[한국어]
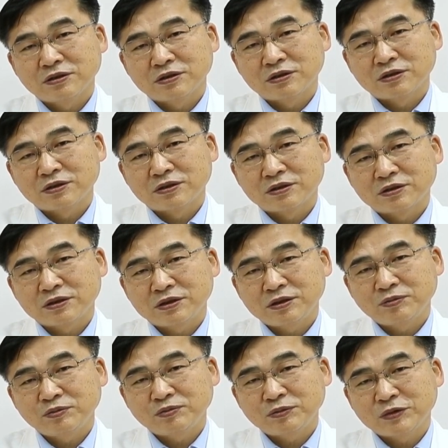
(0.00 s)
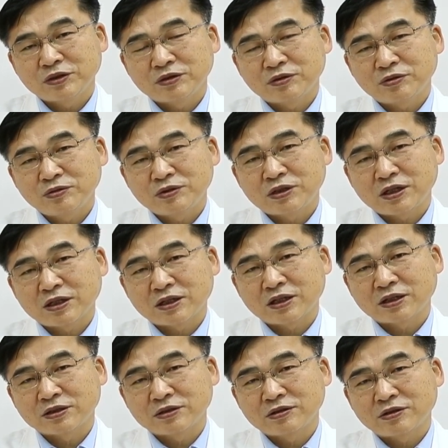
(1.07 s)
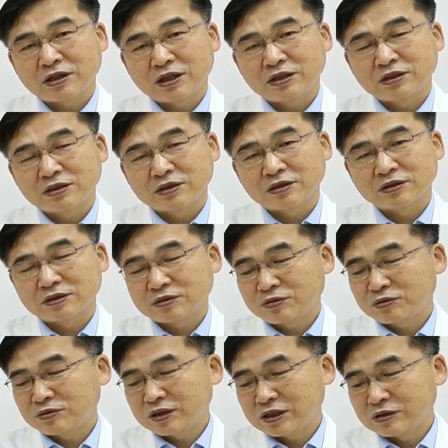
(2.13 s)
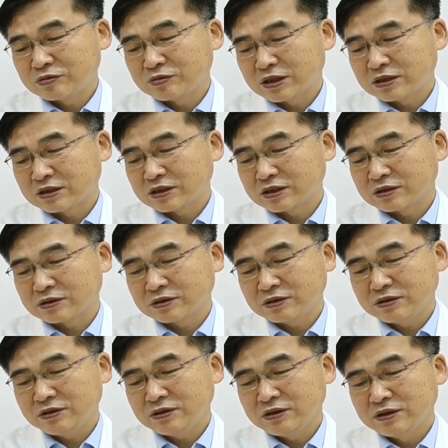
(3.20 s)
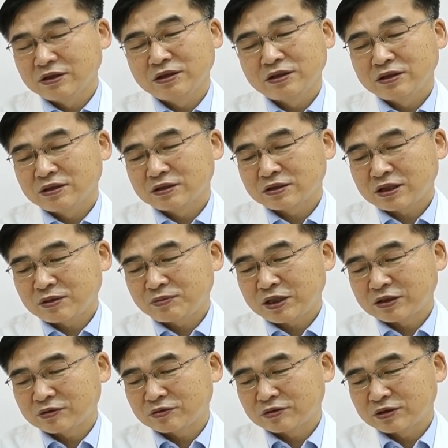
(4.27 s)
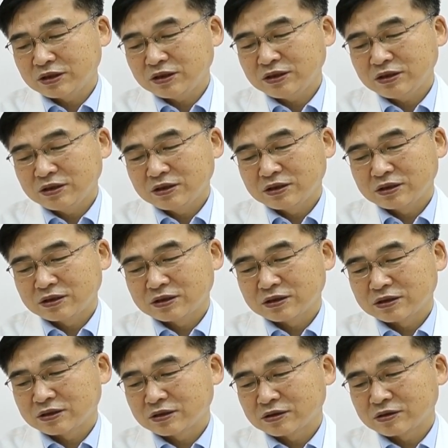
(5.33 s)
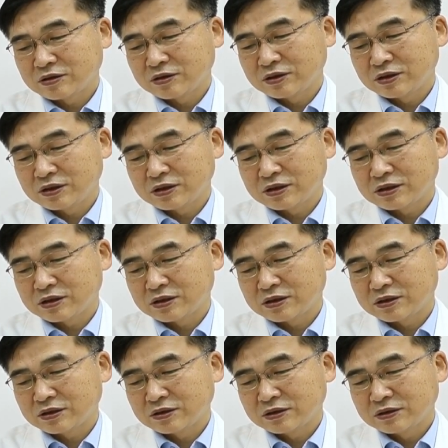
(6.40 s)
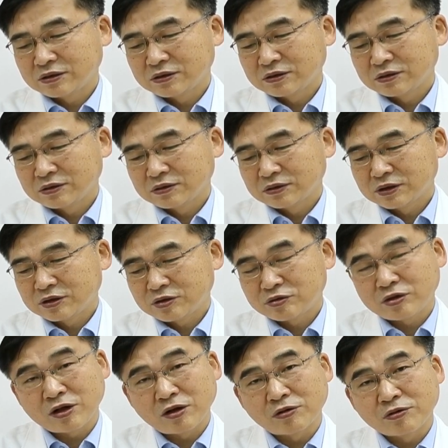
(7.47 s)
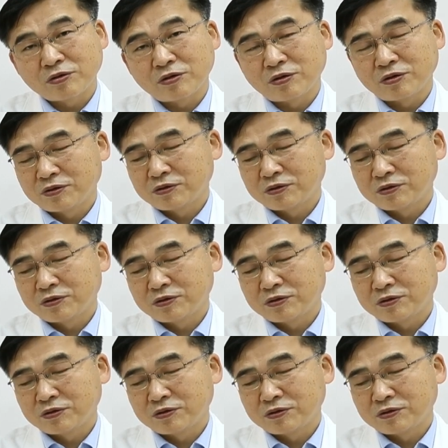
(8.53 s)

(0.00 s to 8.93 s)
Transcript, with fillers: 어, 심근 손상의 증거가 있는 코로나19 환자에서는 사망률이 어, 거의 어, 기저질환 없고